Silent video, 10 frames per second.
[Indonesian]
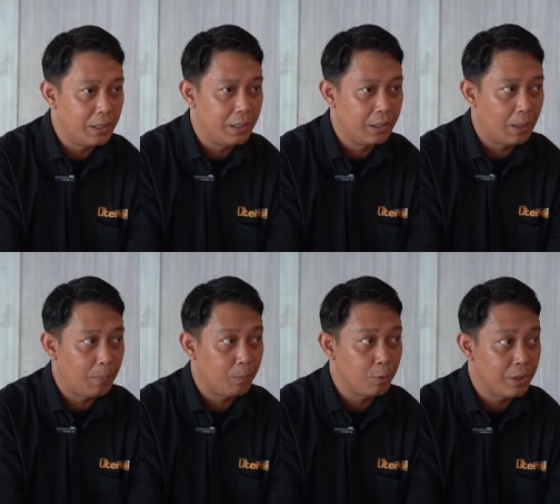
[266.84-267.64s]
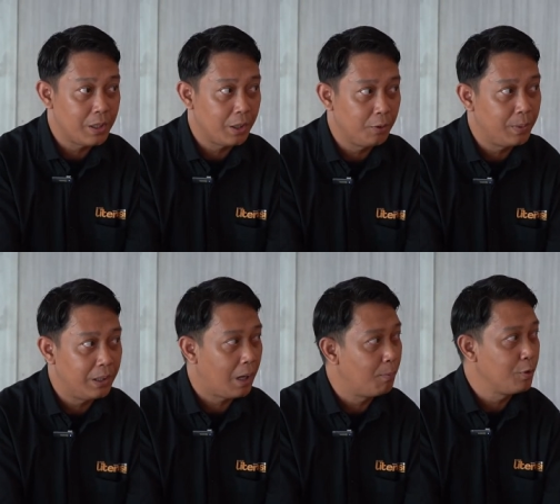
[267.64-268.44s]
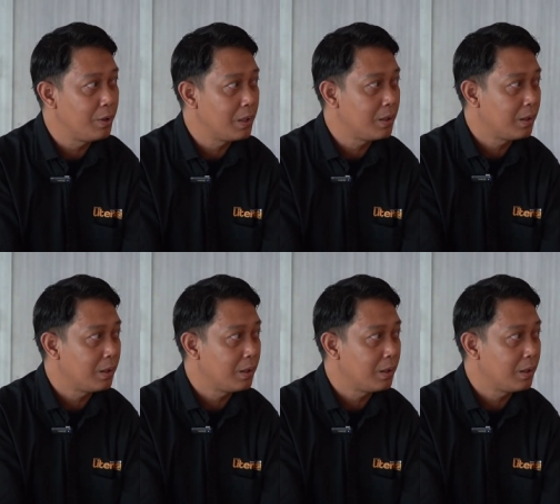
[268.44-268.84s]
digital perpusnas yaitu iya. bintang ya. pusnas